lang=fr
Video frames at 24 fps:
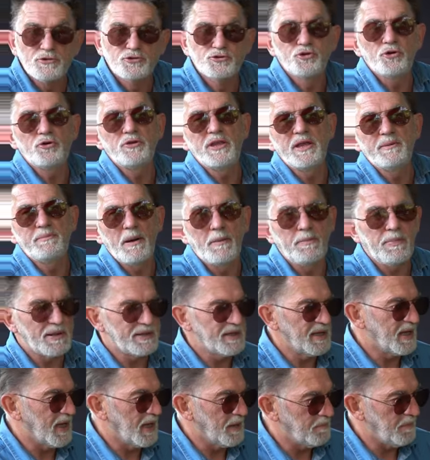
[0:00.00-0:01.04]
je n'ai pas
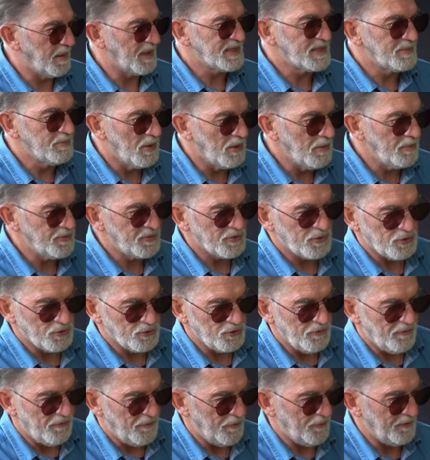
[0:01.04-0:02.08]
pratiqué de pincement puisque
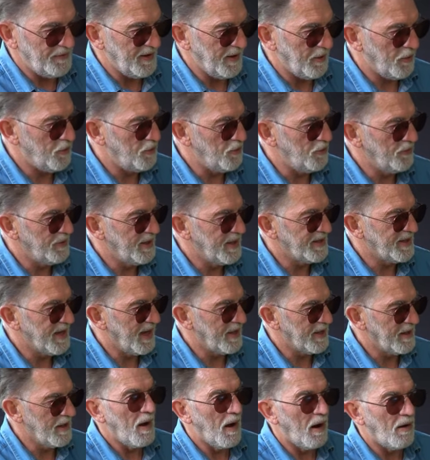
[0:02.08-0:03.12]
je ne faisais que des
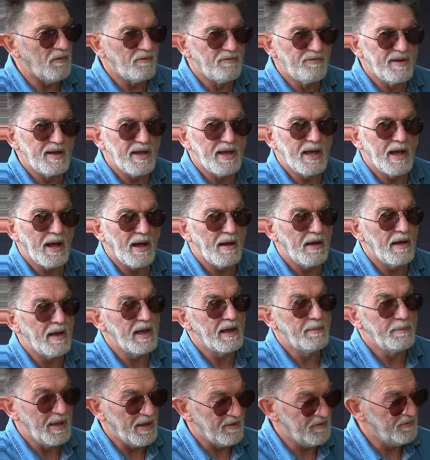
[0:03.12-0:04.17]
tailles en verre
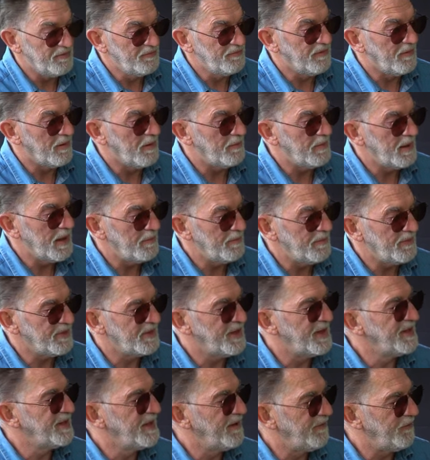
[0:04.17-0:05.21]
et bien souvent même
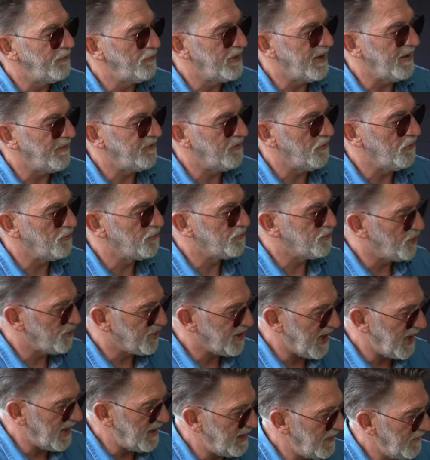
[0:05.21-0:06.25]
des défoliations
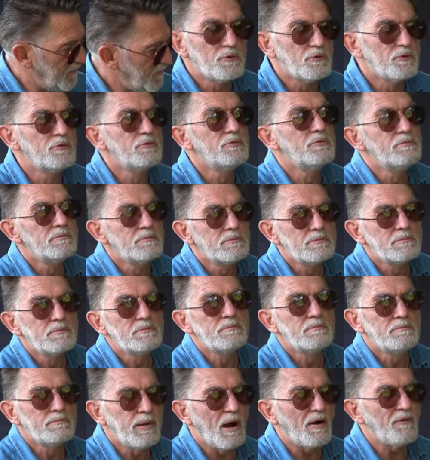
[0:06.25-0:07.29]
totales ou
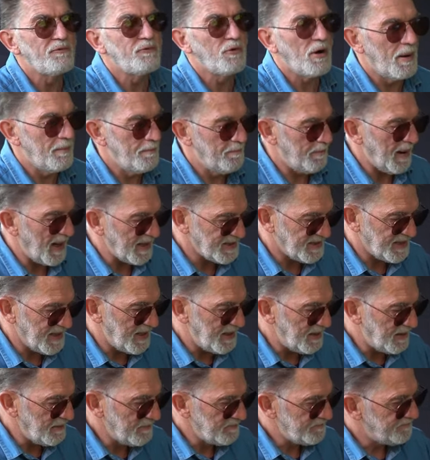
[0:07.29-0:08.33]
parfois
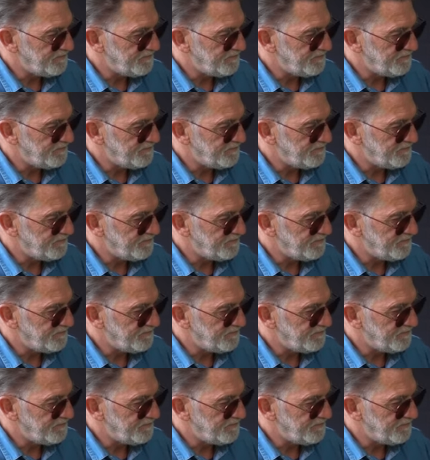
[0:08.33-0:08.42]
partielles.